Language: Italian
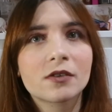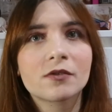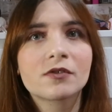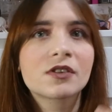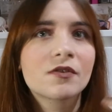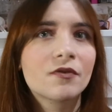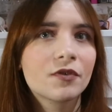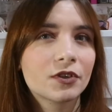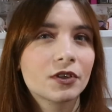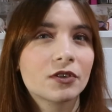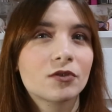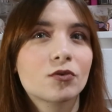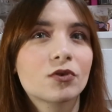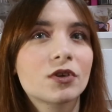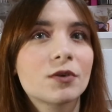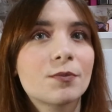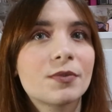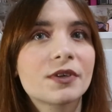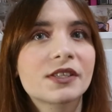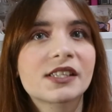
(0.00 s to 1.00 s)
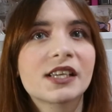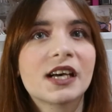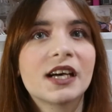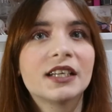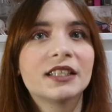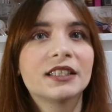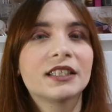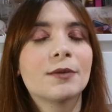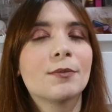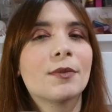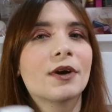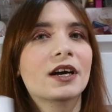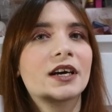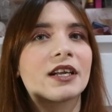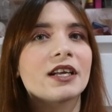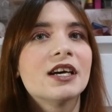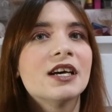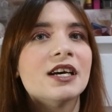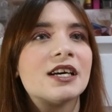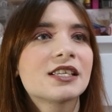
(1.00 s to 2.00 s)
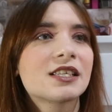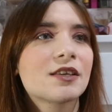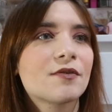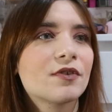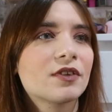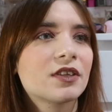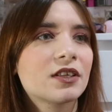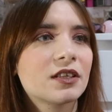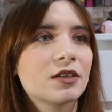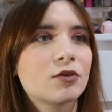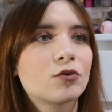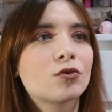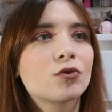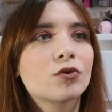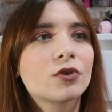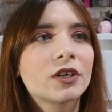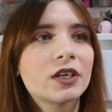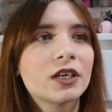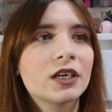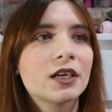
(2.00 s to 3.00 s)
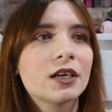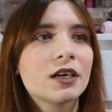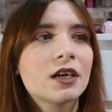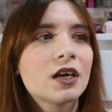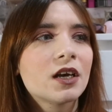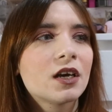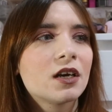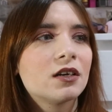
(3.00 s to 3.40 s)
se fate trucchi pesanti, magari se fate dei trucchi,